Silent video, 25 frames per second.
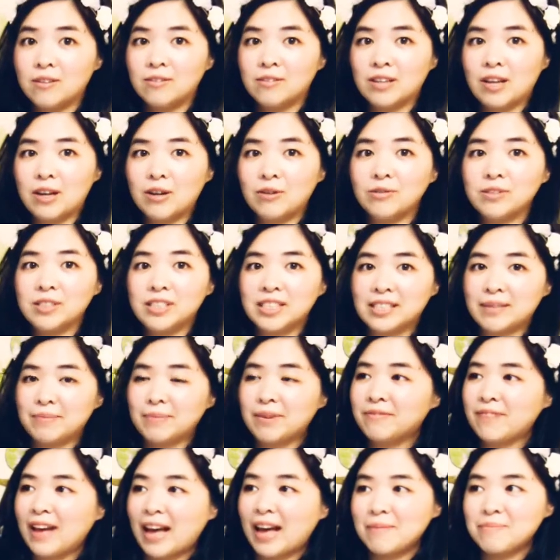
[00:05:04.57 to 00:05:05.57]
恐龙怎
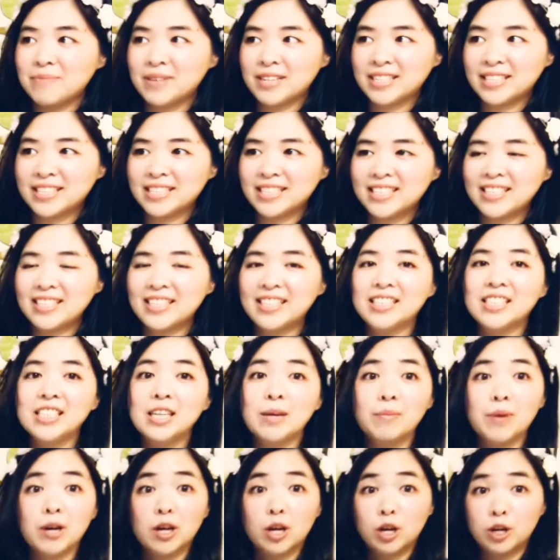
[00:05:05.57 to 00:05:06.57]
么发脾气》
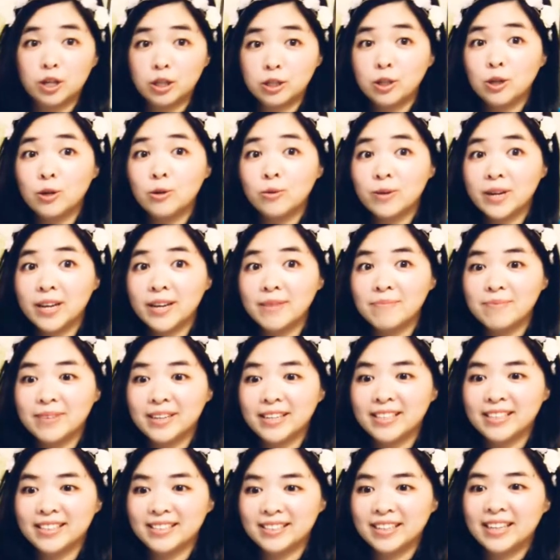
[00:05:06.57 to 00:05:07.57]
这本儿童绘
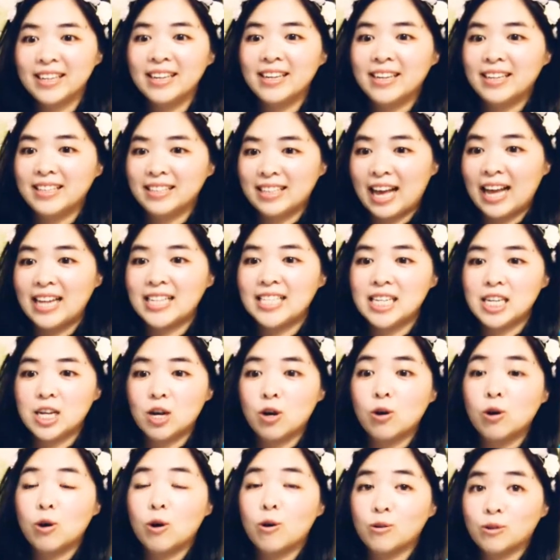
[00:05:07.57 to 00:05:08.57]
本，它借
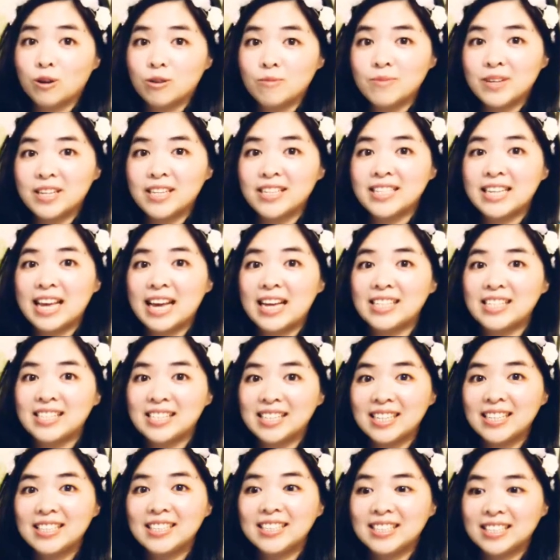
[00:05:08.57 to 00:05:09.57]
由恐龙们在
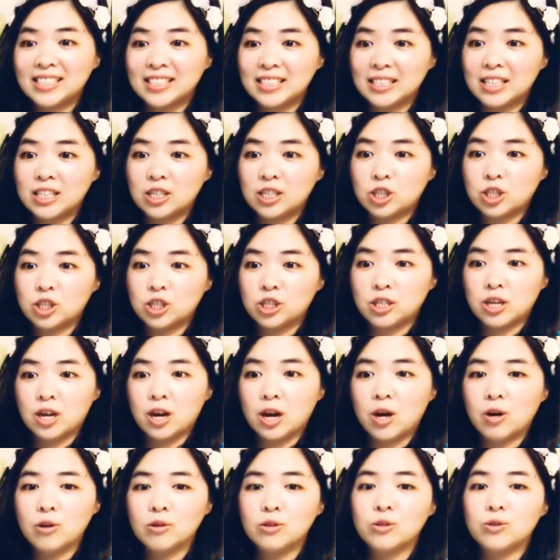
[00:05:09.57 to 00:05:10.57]
生气的时
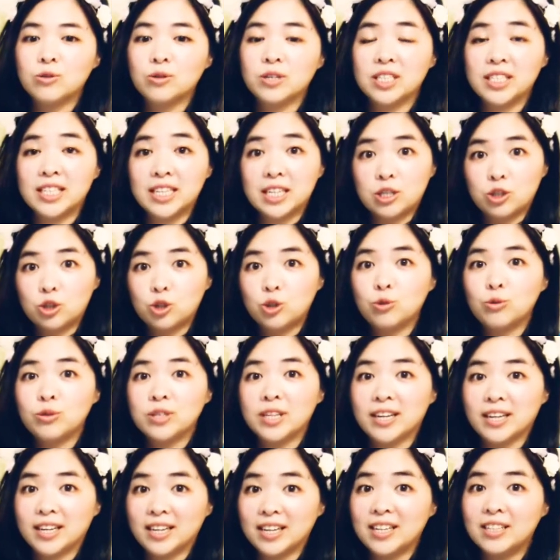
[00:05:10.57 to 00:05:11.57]
候所显出
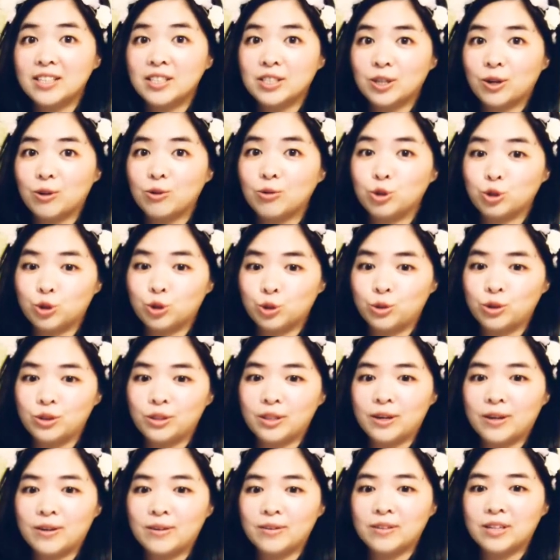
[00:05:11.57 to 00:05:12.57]
的各种举
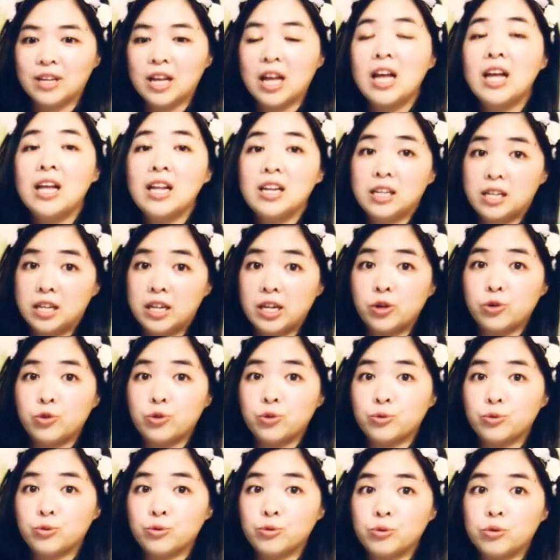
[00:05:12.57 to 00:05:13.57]
动，例
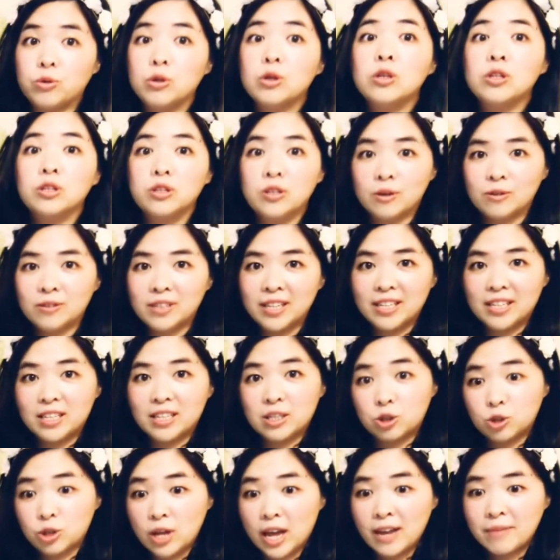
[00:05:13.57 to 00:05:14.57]
如用力的
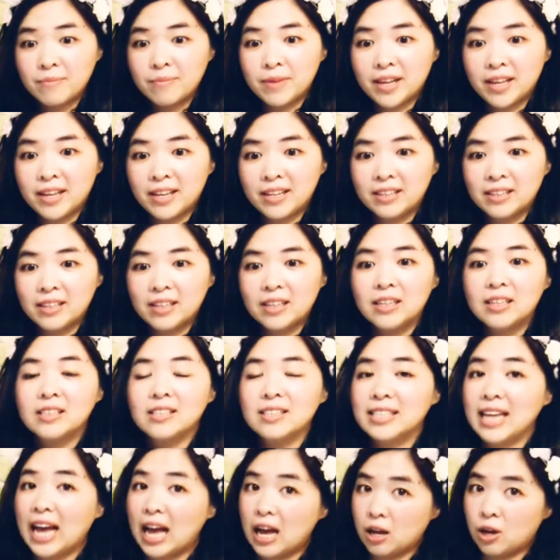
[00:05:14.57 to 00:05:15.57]
摔门、
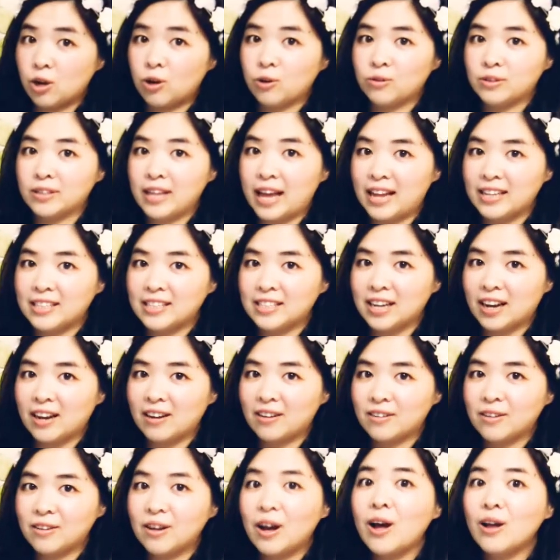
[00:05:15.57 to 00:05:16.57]
大吼大
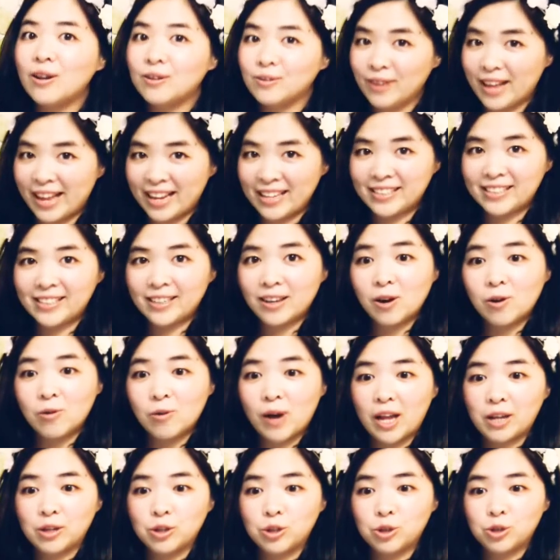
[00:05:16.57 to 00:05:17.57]
叫、乱丢
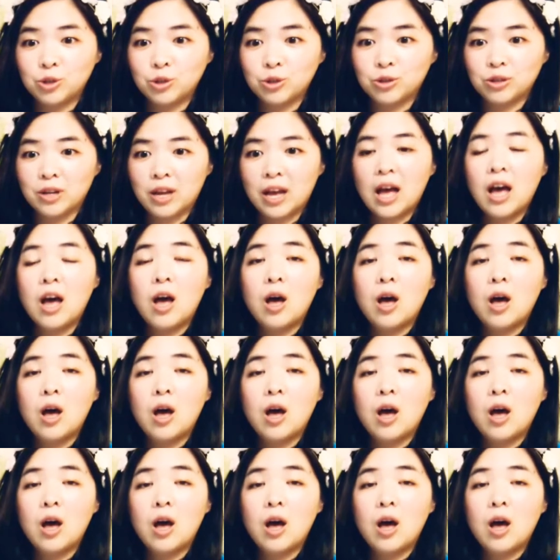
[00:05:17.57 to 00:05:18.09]
玩具，